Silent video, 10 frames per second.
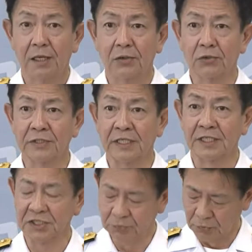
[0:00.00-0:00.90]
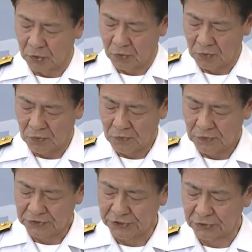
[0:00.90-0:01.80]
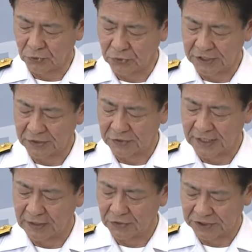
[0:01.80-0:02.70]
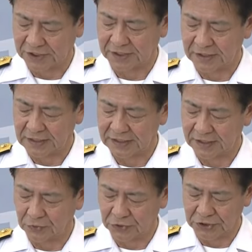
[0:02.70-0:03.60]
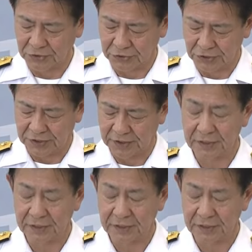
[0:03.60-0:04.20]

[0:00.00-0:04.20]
困難な任務も遂行できるであろうし、風通しの良い、